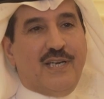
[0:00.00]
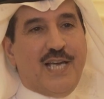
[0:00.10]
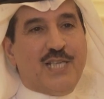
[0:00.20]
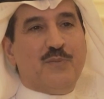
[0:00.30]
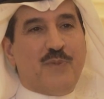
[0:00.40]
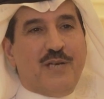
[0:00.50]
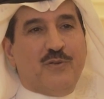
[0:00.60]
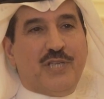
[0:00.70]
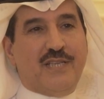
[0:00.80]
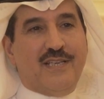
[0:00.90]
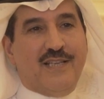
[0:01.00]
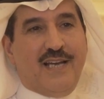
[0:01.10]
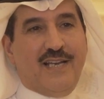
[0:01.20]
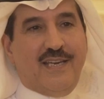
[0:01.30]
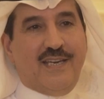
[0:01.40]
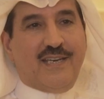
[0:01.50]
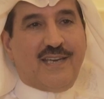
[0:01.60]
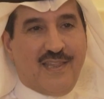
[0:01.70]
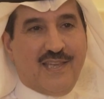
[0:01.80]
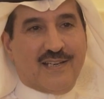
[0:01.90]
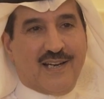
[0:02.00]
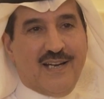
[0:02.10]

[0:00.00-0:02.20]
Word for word: يجب أن نشدد عليه كثيرا